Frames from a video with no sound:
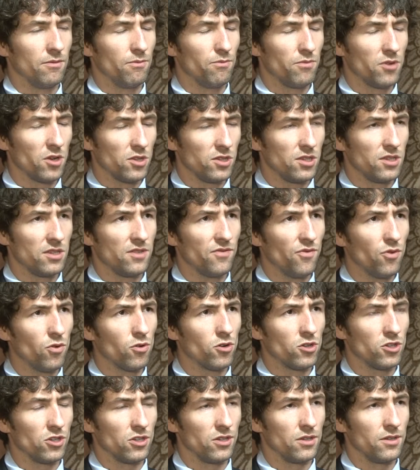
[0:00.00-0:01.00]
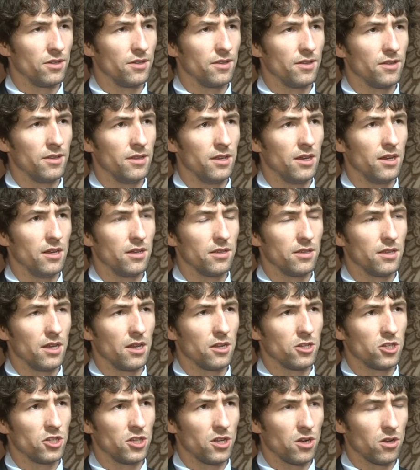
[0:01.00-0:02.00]
Proces twórczy na
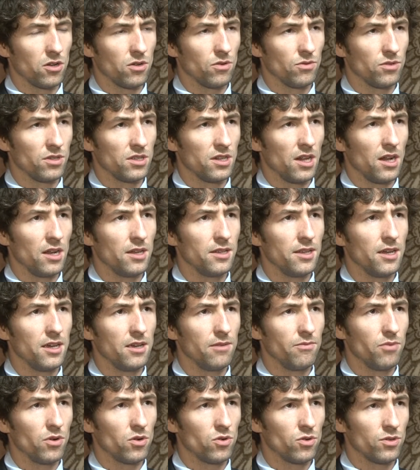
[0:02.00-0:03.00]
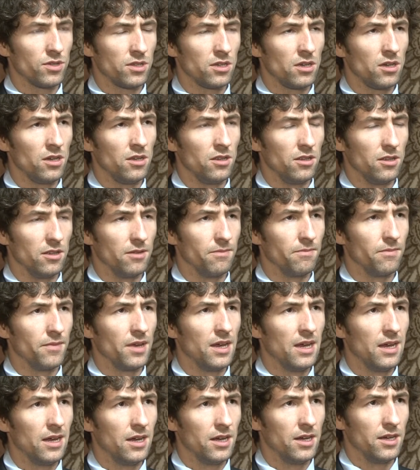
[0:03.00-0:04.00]
tak szeroką skalę daje pokusę innym.
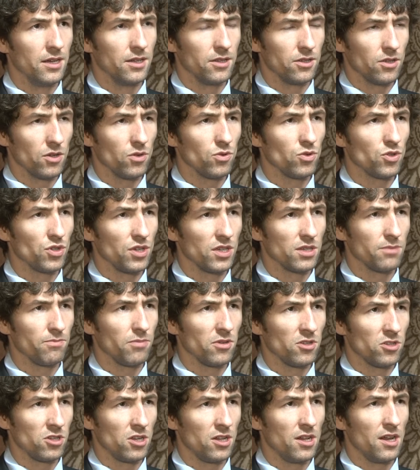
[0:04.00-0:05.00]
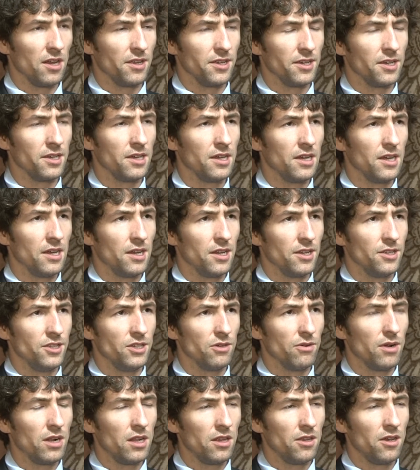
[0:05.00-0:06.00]
To już jest podżeganie.
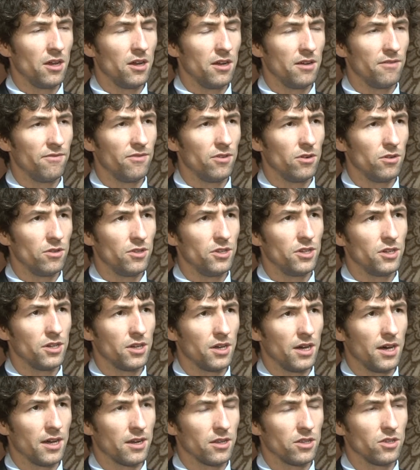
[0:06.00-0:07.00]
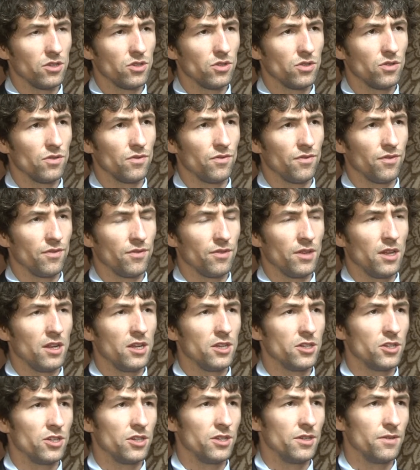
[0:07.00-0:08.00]
Działania wolnych artystów
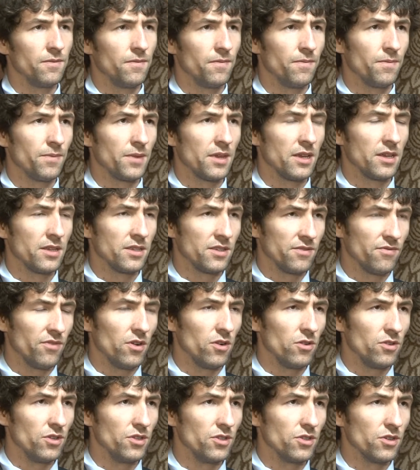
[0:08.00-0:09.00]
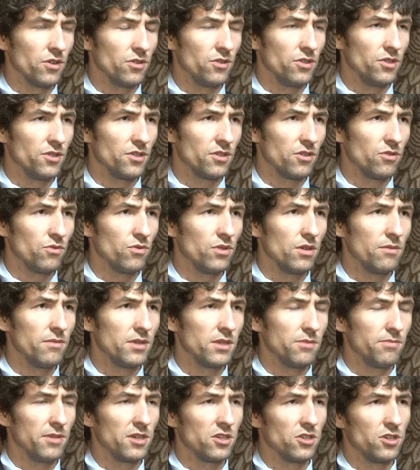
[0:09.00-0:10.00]
należy zwolnić. Oni są
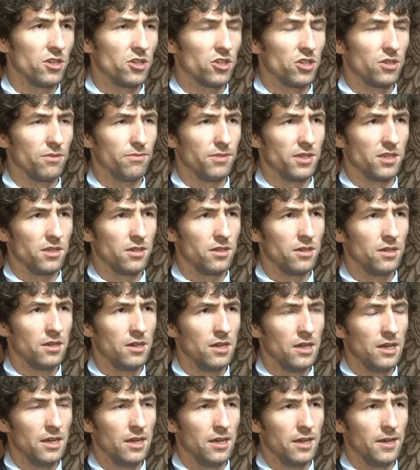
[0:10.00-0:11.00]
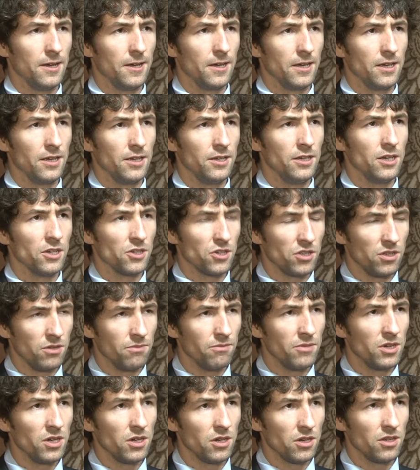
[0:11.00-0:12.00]
niebezpiecznie szybcy. Jeśli
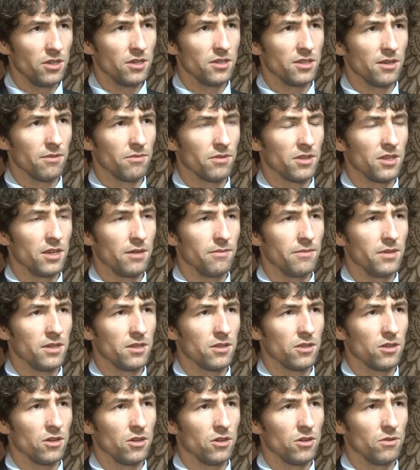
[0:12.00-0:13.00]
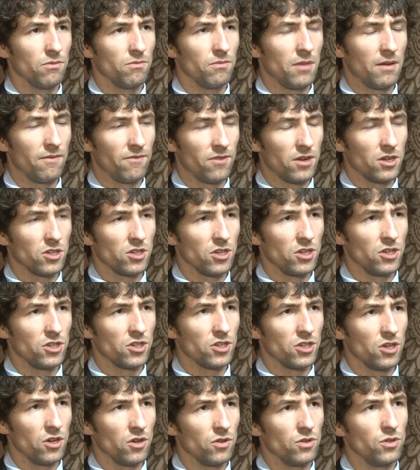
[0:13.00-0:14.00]
my ich nie zamkniemy, to mam
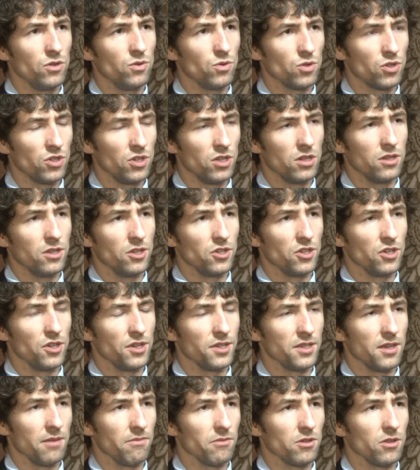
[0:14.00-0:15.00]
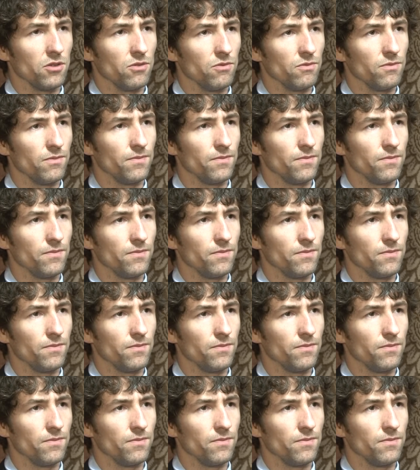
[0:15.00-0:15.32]
wrażenie, że oni już nigdy się nie zamkną.